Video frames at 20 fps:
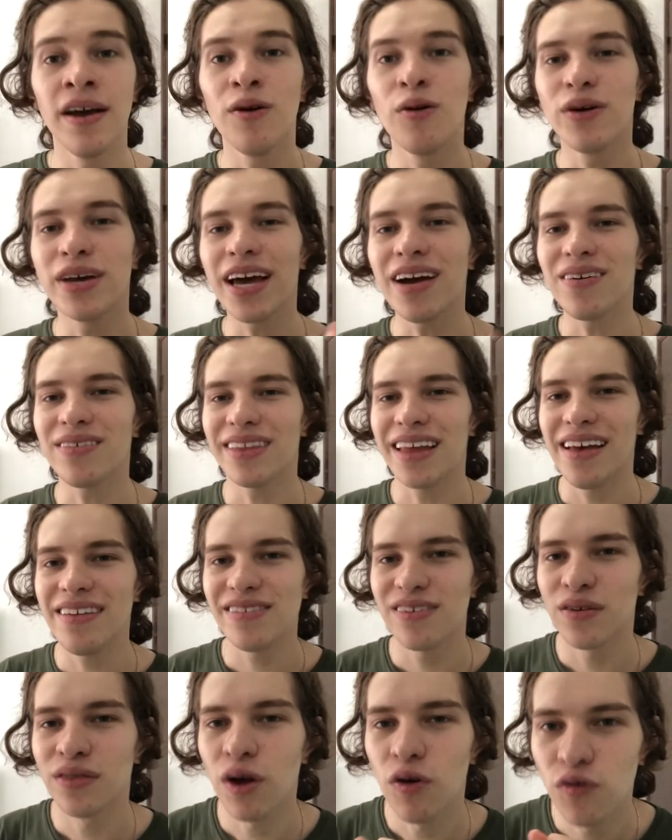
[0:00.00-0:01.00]
O que
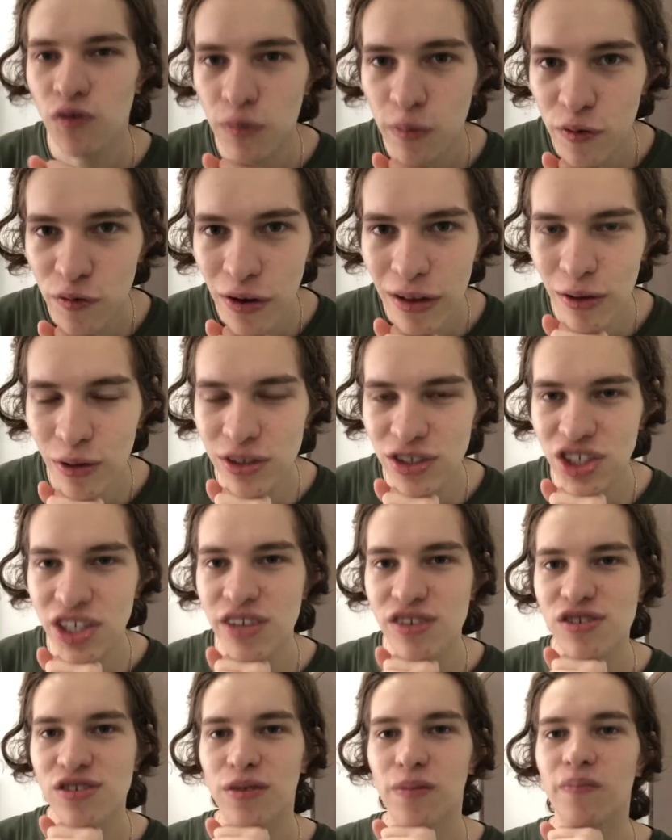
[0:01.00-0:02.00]
acontece é que o Nofumi falou
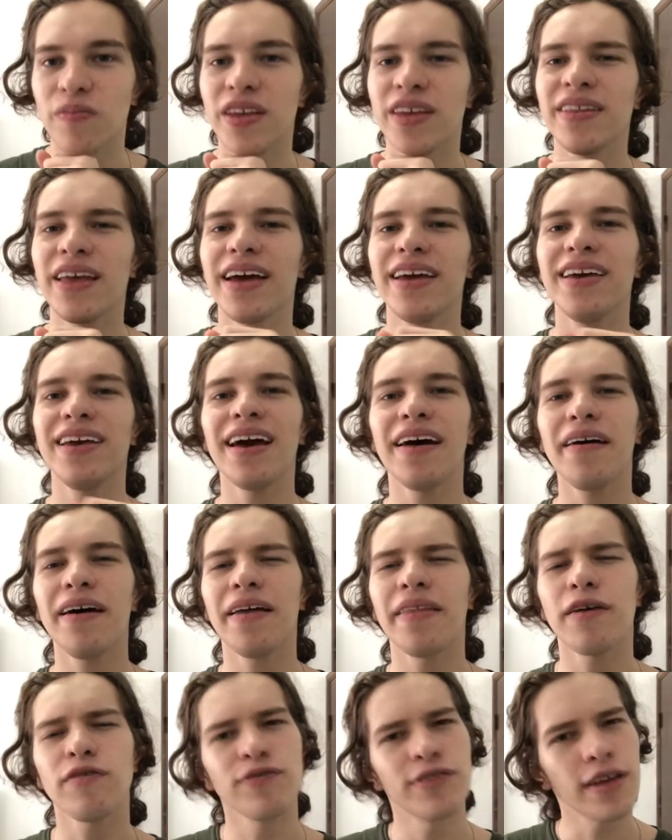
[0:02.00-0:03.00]
disso. E daí a
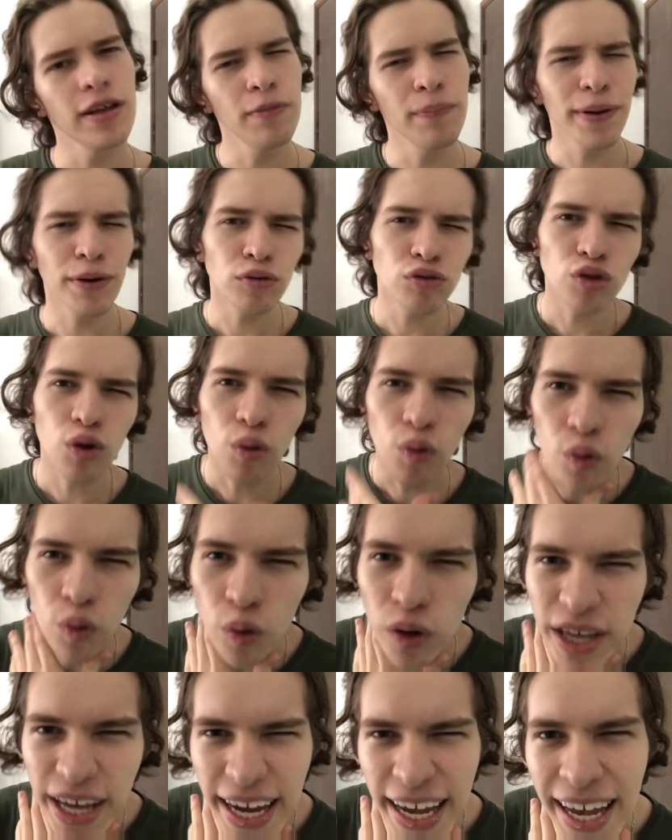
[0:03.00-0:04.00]
Arafatari perguntou,
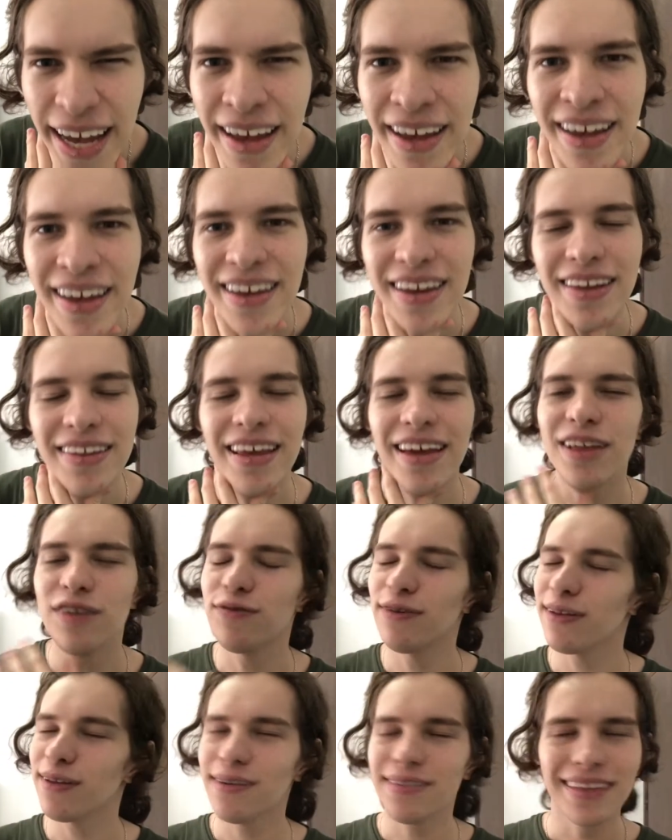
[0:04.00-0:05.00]
o quê? E daí ele
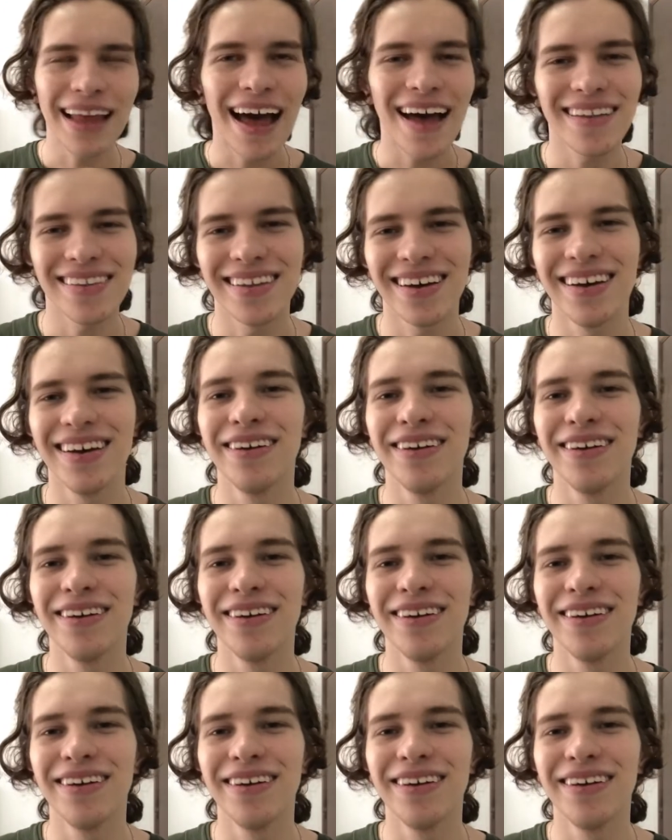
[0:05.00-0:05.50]
falou nada.